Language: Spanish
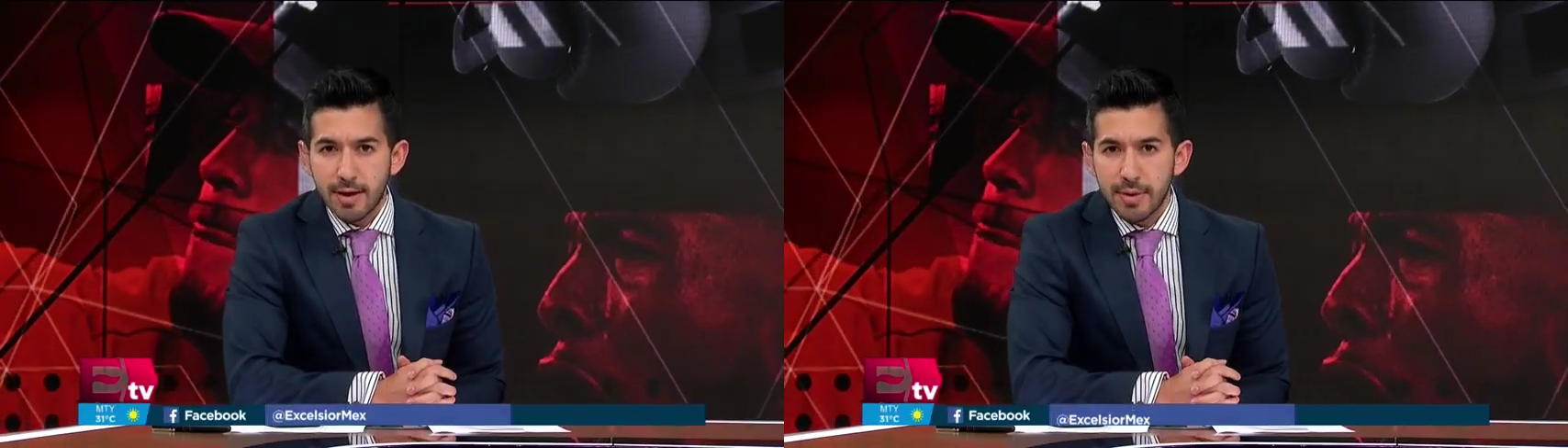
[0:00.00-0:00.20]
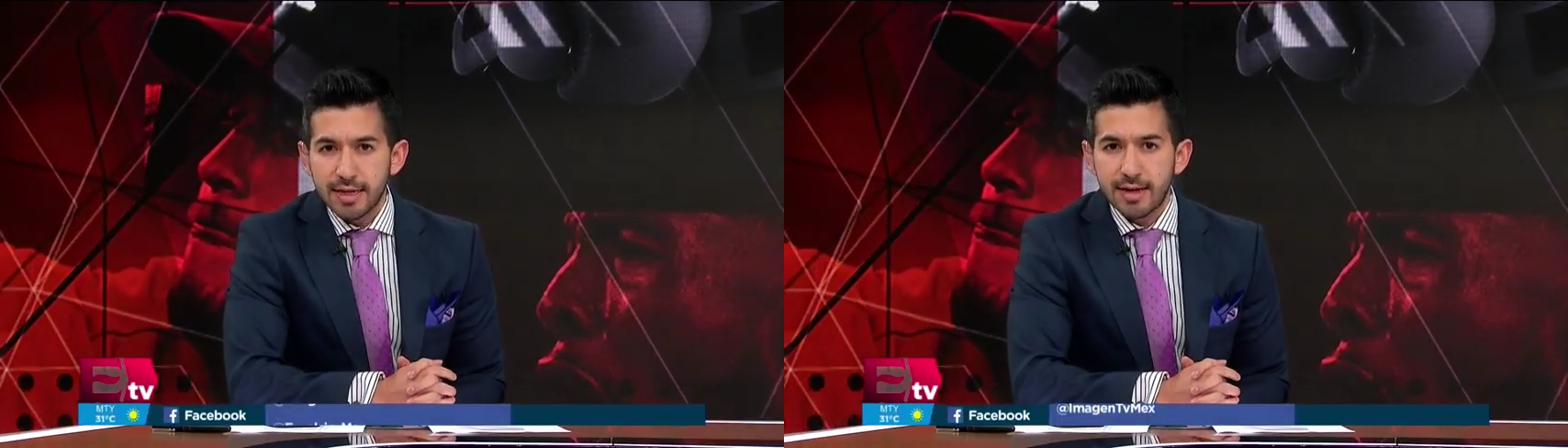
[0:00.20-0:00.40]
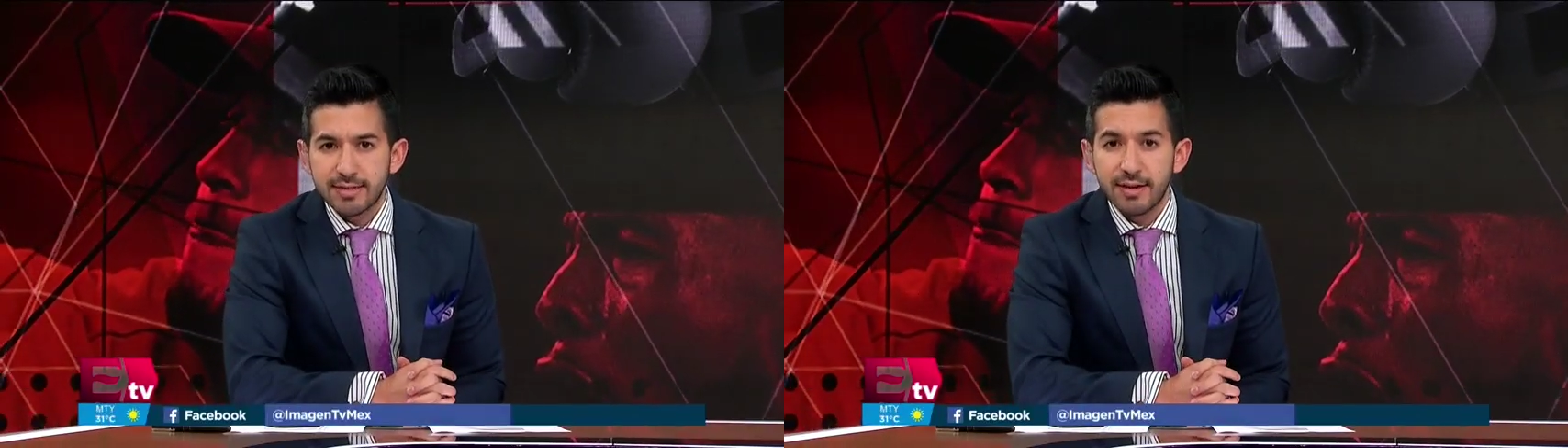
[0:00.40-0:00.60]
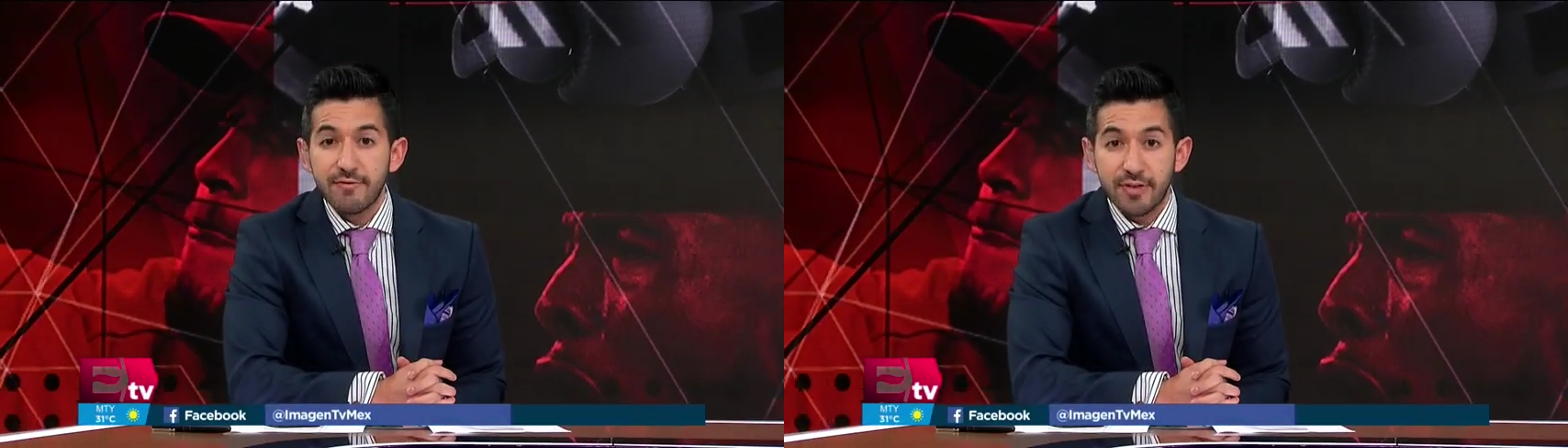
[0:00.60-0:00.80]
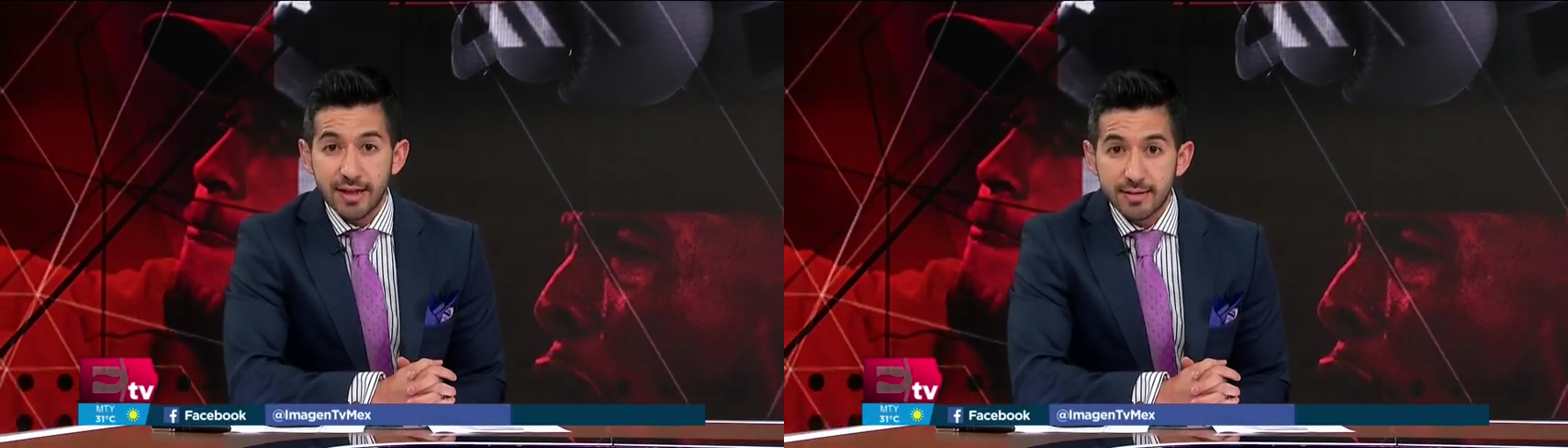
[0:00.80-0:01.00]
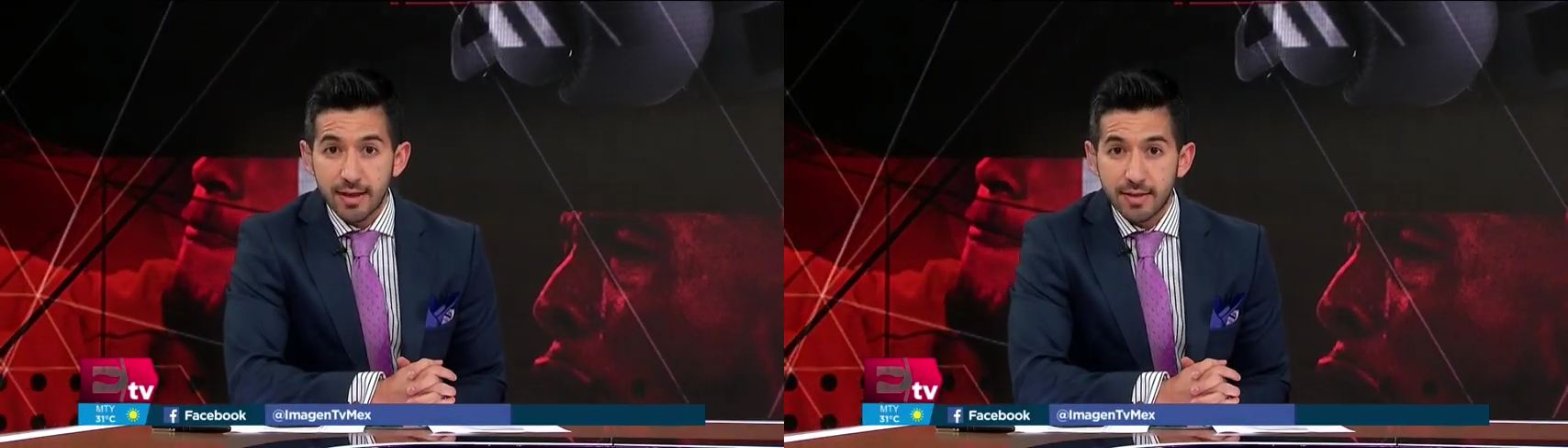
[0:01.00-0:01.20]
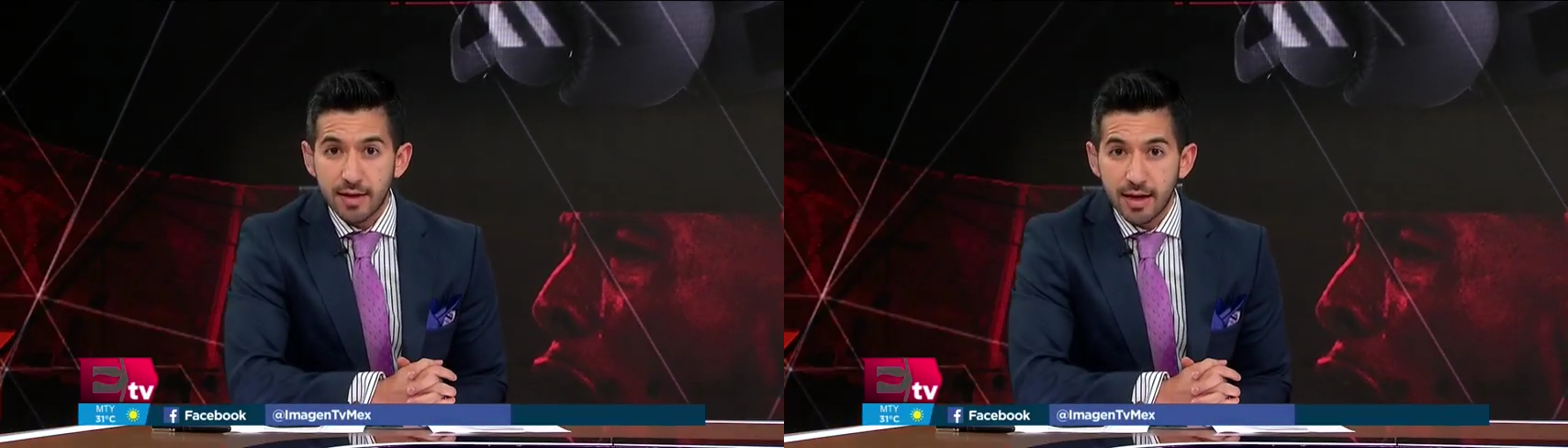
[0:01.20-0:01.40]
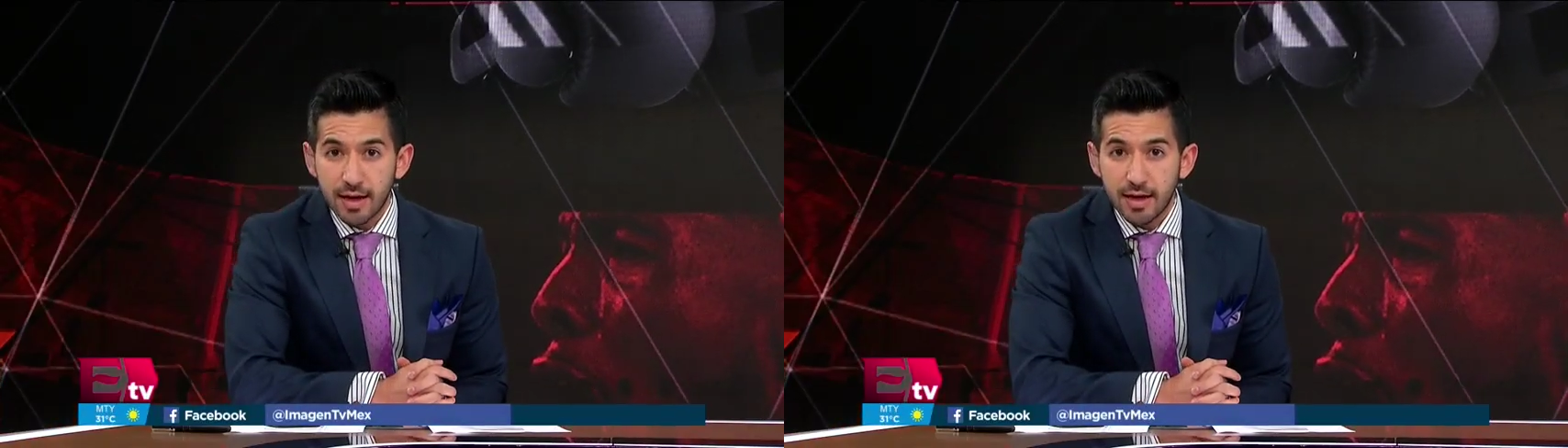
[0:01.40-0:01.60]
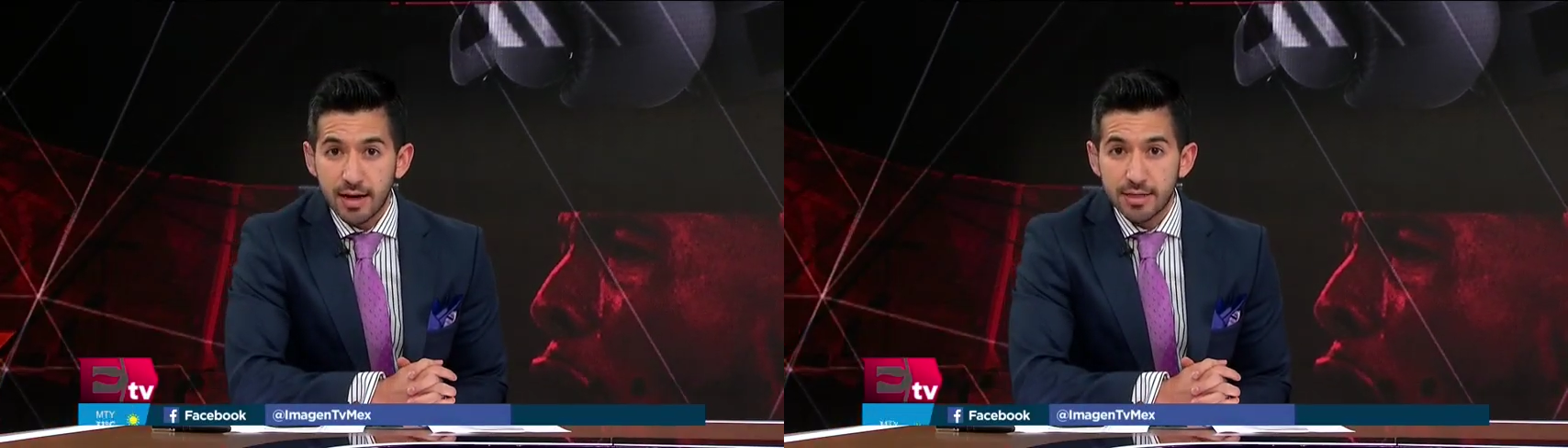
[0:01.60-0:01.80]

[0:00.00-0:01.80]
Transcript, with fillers: América se enfrentan en